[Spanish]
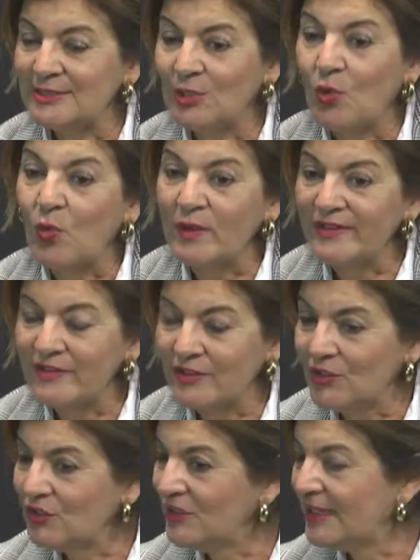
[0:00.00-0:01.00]
un
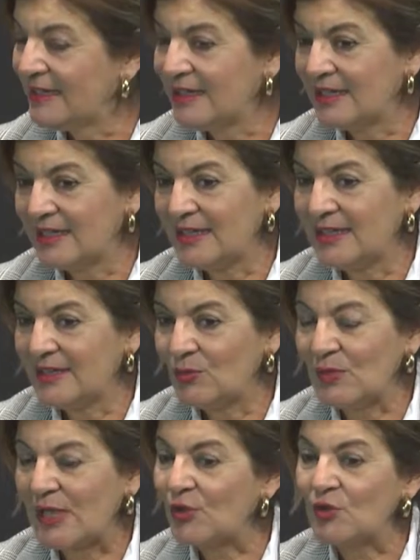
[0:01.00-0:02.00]
juicio que
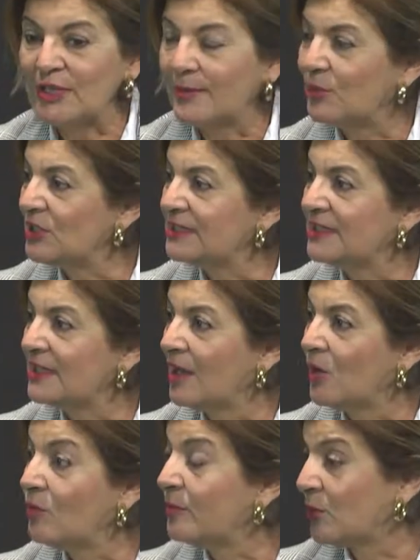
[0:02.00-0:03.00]
una crónica
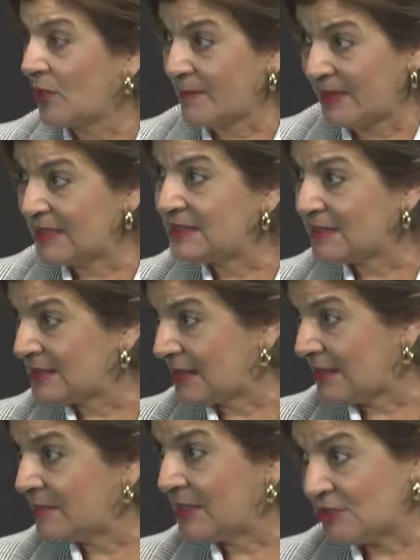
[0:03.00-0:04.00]
política o un programa de
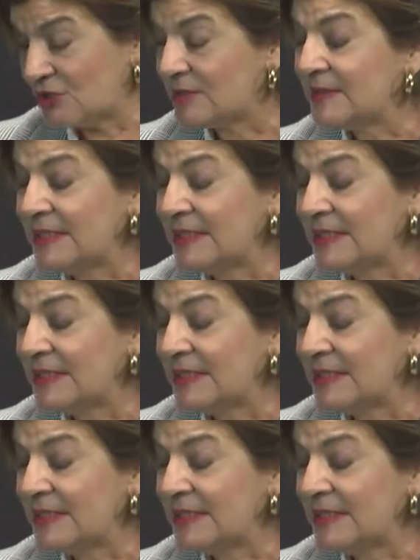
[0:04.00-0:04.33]
entretenimiento.